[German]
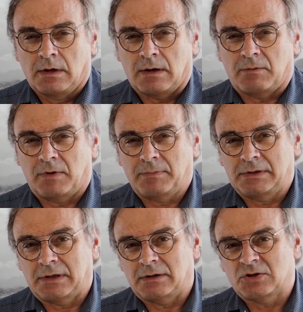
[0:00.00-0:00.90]
Aber wenn man
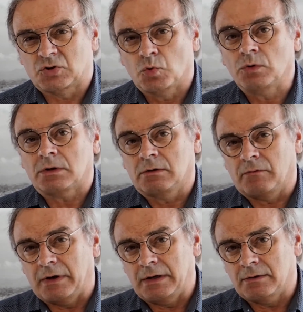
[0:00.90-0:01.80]
dann
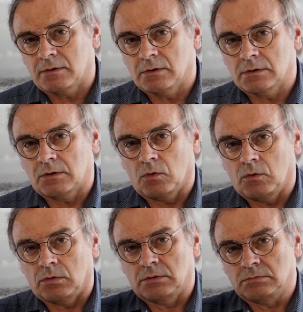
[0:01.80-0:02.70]
stundenweise durch so